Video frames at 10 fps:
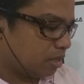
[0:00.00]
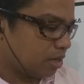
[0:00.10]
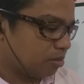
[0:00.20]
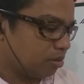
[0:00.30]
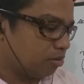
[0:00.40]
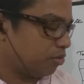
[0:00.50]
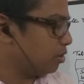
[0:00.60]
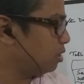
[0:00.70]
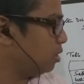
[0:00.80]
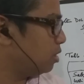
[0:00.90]
ডাবল
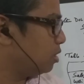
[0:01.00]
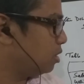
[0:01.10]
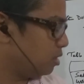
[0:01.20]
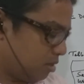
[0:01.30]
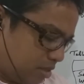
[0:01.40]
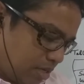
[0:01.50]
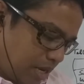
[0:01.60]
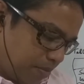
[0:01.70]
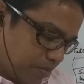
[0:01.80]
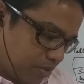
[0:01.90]
থ্রি
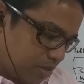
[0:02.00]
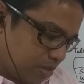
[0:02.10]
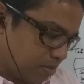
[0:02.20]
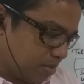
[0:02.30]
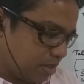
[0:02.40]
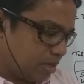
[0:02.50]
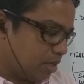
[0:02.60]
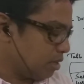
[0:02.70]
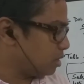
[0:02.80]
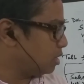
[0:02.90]
টাইমস মানে
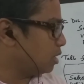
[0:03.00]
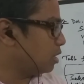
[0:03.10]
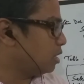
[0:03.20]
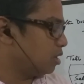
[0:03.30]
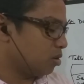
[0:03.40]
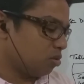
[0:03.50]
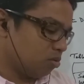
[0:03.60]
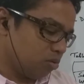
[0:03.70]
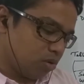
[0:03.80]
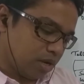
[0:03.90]
কি
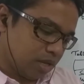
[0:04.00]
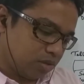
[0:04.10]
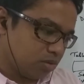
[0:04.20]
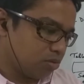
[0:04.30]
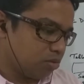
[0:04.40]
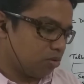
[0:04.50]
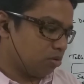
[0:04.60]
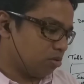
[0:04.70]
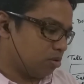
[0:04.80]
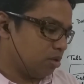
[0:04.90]
গুণন এত
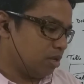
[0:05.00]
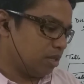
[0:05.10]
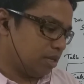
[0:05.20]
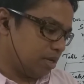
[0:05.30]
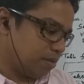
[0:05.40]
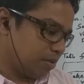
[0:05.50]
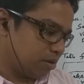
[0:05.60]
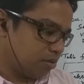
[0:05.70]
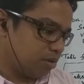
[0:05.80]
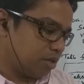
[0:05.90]
গুণন তাহলে আমরা
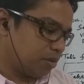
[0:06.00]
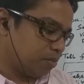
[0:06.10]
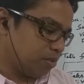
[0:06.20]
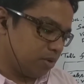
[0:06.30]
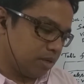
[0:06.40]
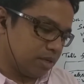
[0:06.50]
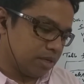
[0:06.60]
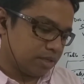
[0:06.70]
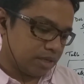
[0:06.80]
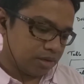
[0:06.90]
একটু দেখব এটা
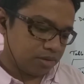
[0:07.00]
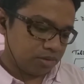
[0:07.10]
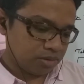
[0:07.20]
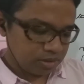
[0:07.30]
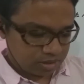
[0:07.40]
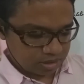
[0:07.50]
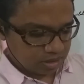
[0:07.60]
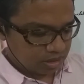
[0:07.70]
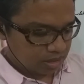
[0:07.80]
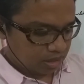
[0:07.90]
রেজাল্ট কত হয়েছে
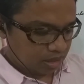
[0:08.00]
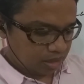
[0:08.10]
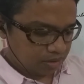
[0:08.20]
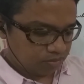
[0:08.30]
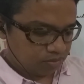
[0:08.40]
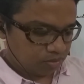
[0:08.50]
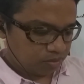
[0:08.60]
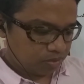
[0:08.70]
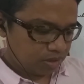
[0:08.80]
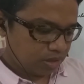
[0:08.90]
হ্যাঁ ফোর
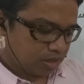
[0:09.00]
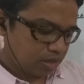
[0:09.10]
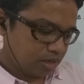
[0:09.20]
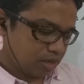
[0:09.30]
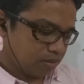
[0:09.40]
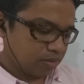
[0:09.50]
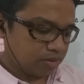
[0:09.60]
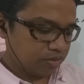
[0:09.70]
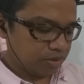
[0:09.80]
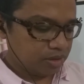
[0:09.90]
পয়েন্ট ডাবল
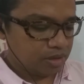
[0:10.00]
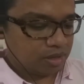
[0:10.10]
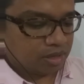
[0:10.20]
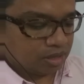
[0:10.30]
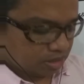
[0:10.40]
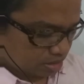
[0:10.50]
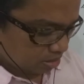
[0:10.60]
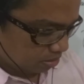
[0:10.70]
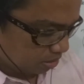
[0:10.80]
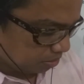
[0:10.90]
থ্রি
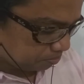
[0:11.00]
তাহলে